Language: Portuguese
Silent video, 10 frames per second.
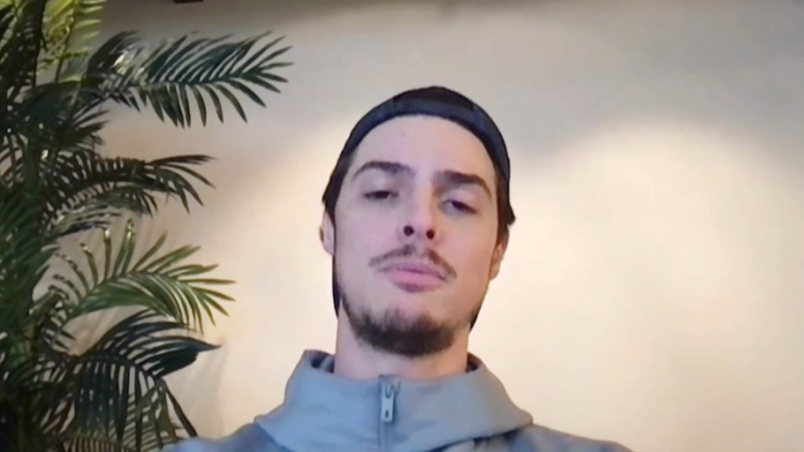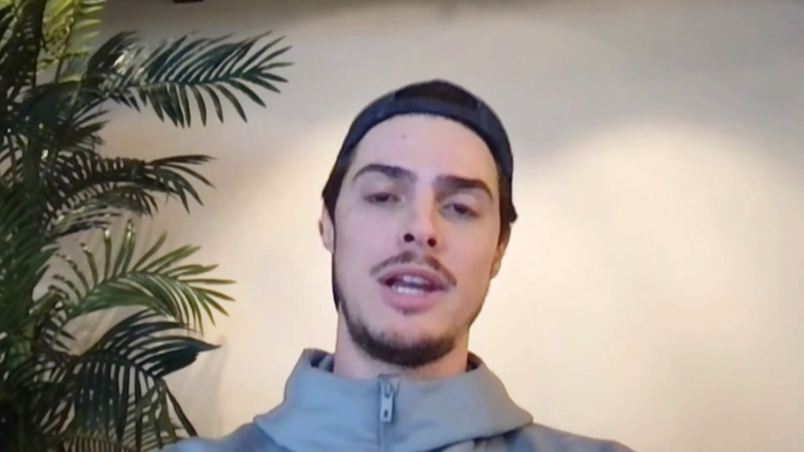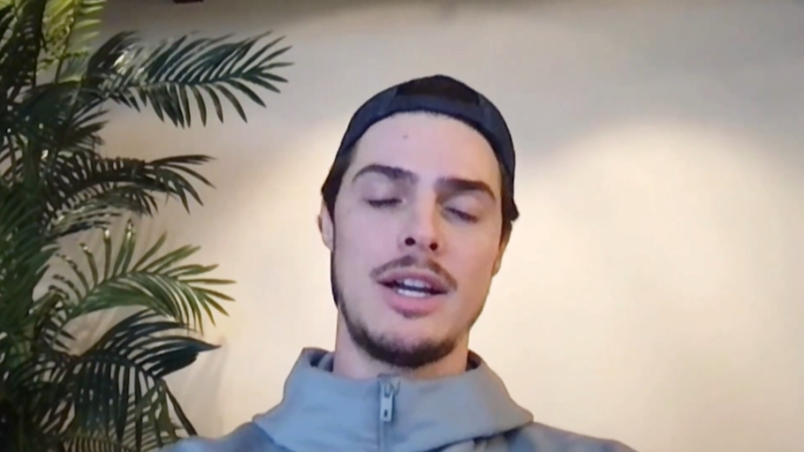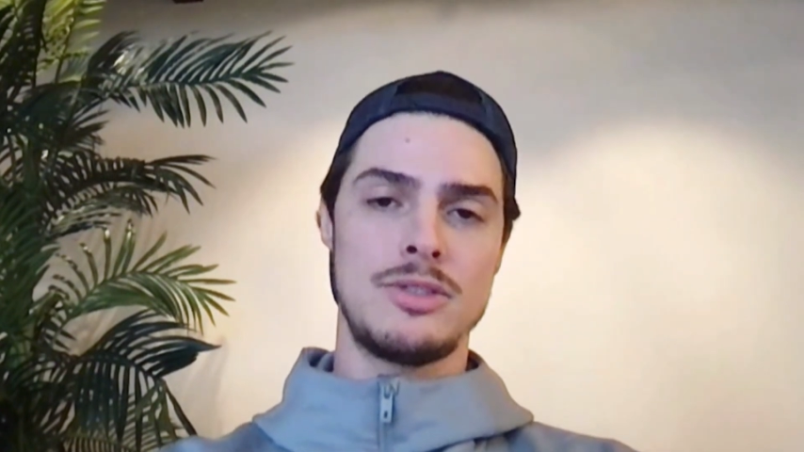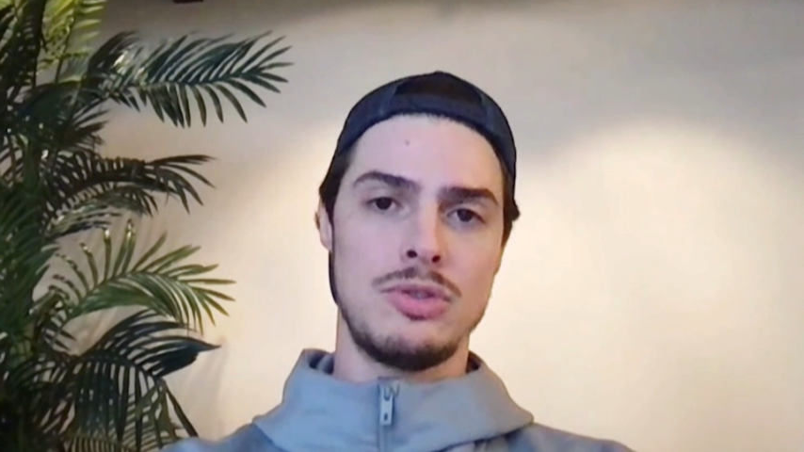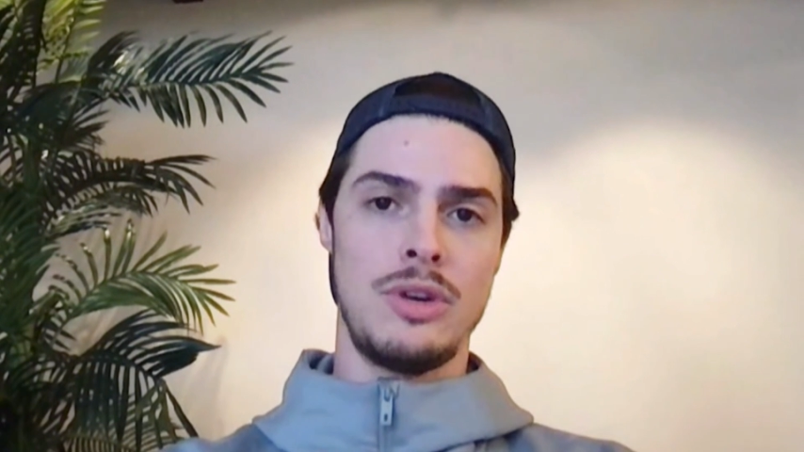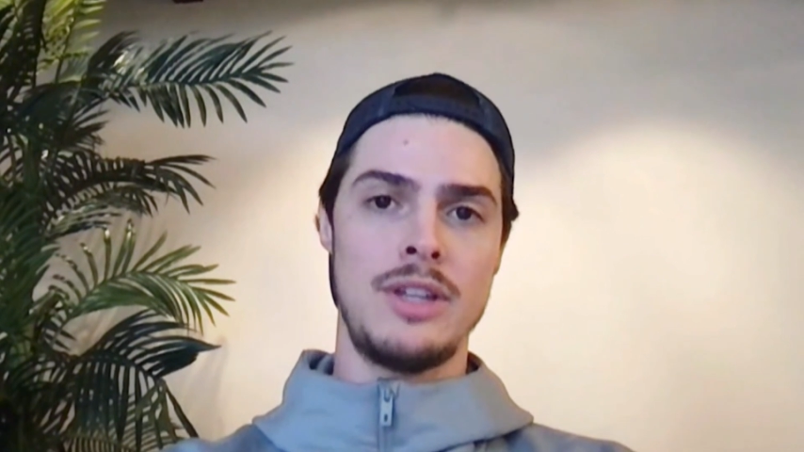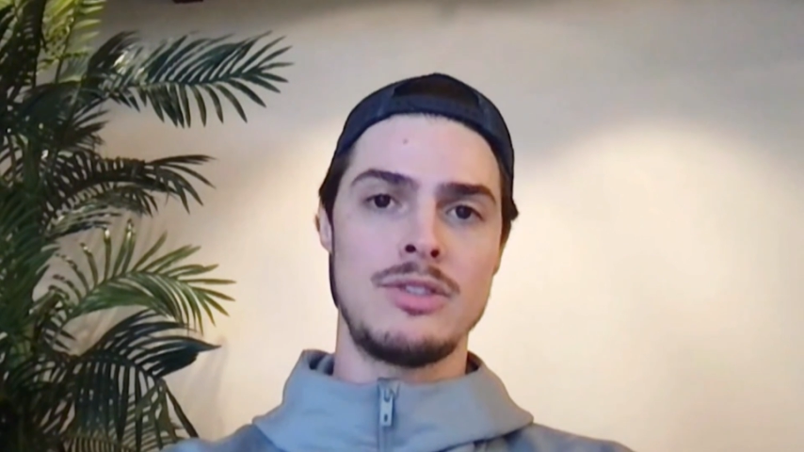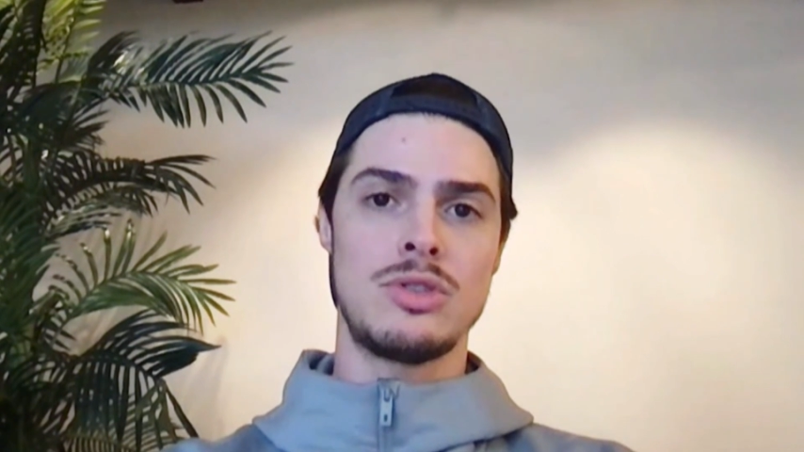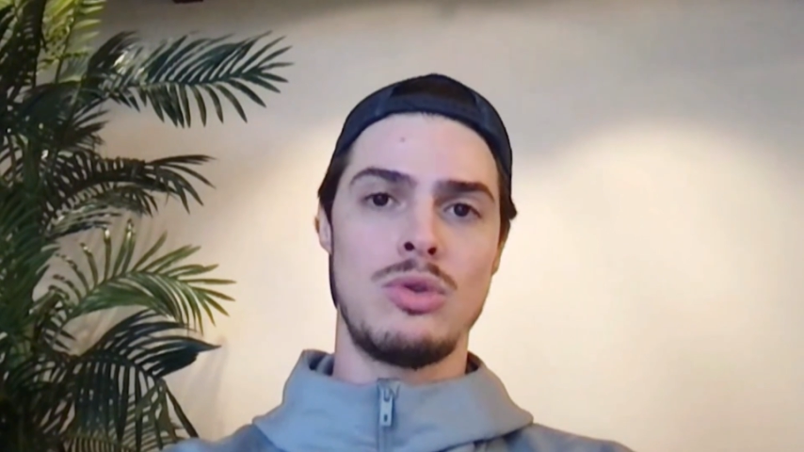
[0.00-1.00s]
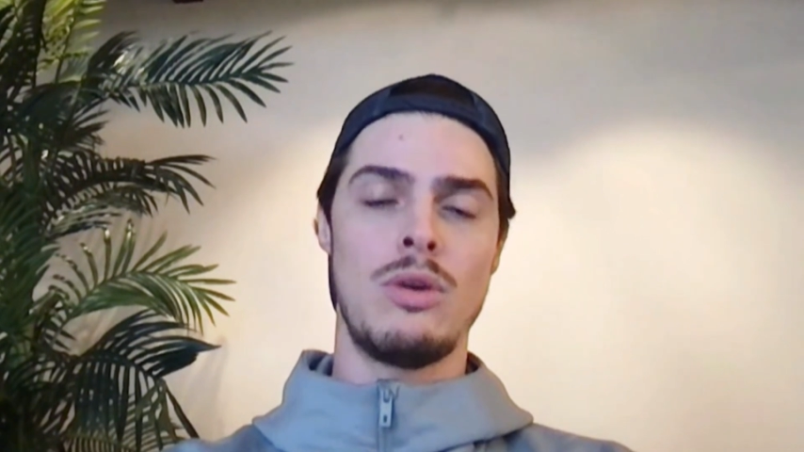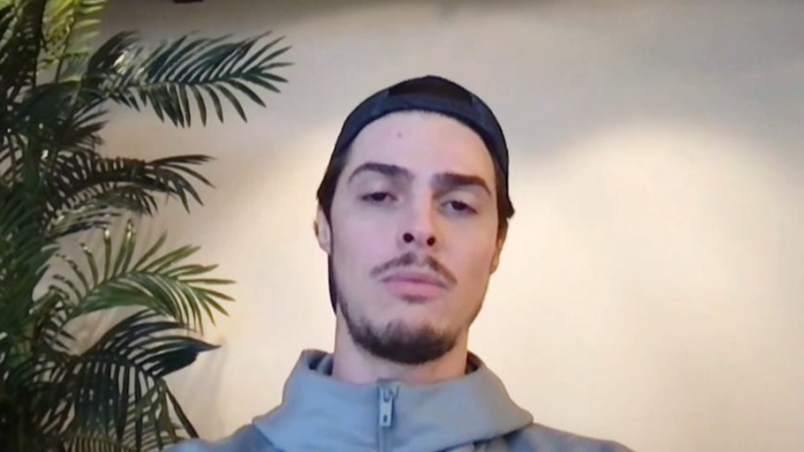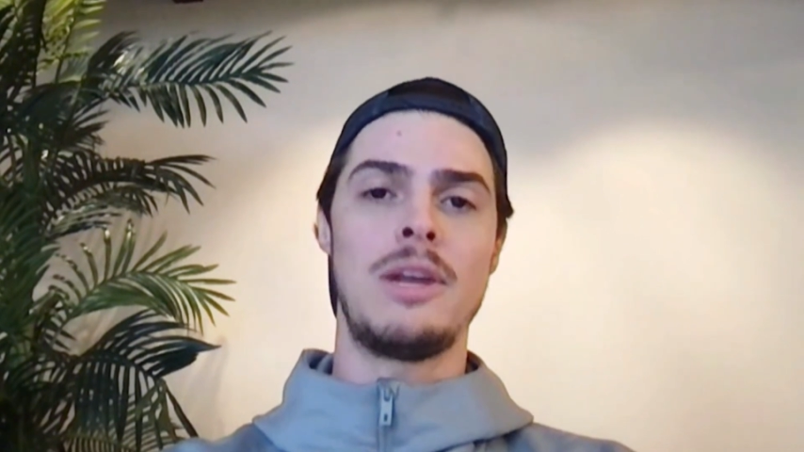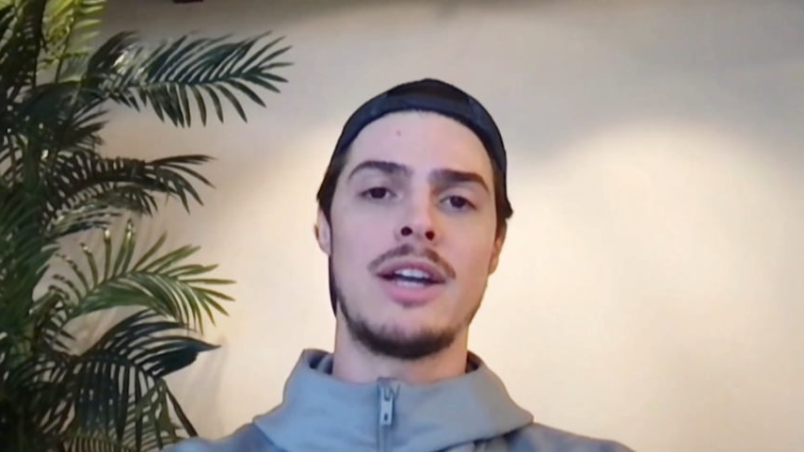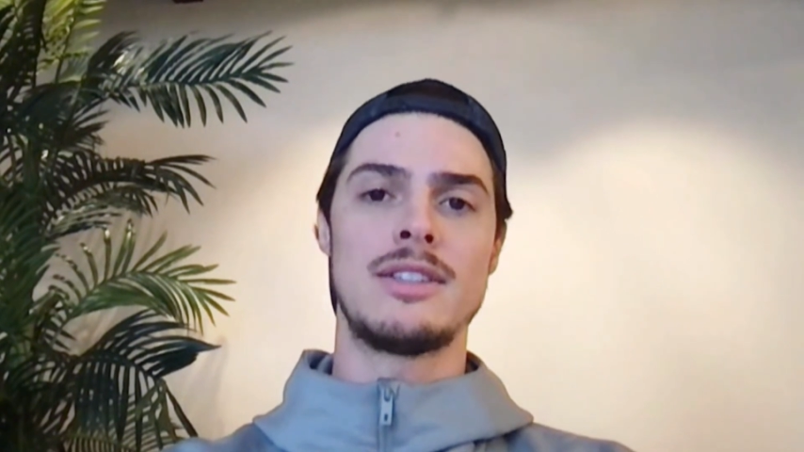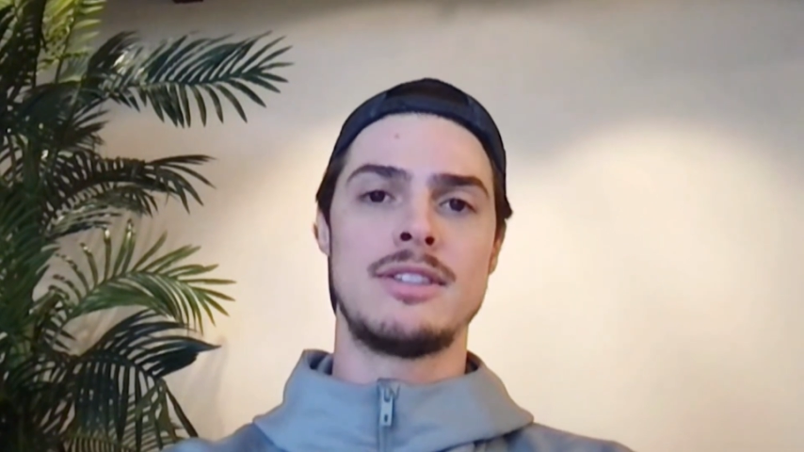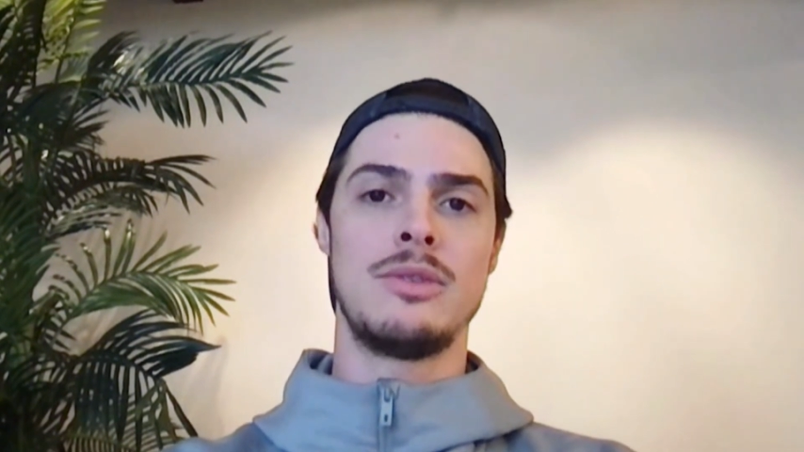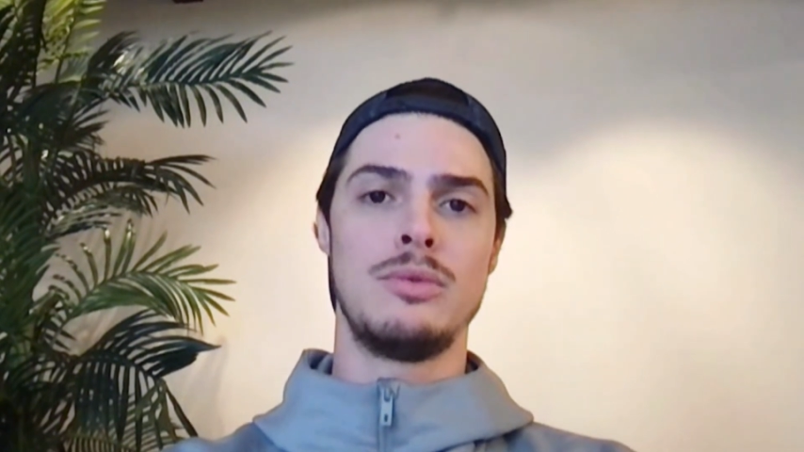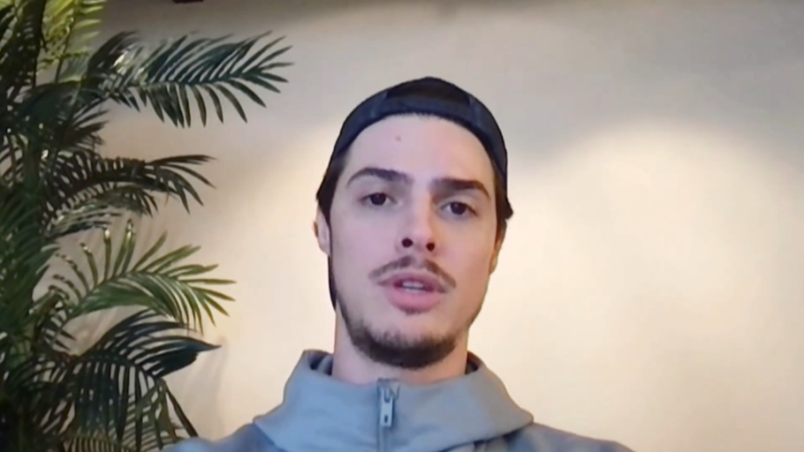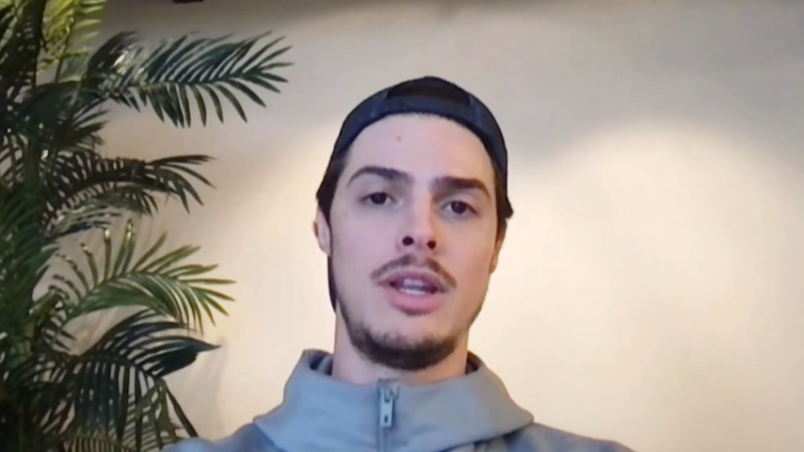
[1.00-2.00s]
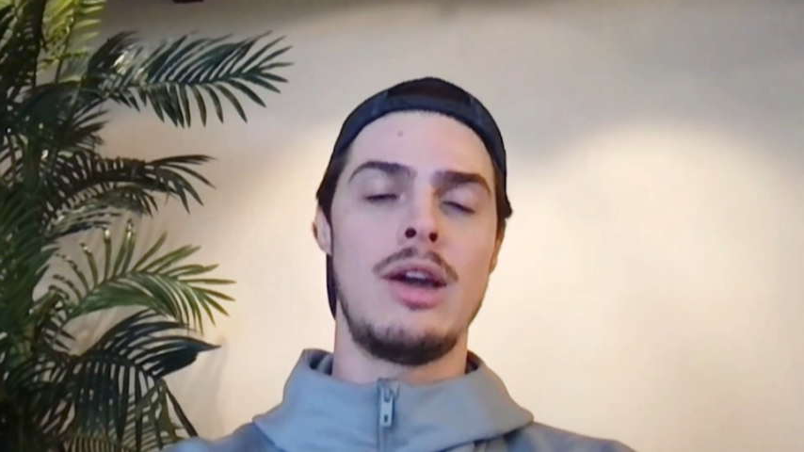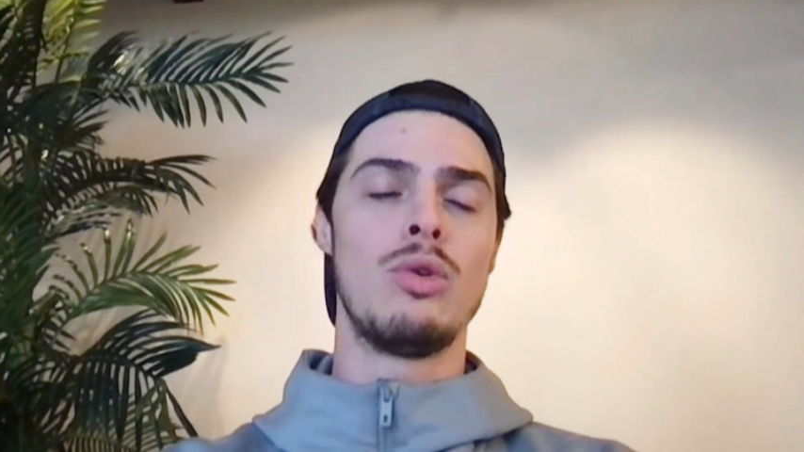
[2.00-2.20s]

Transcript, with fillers: aplicações com a aplicação de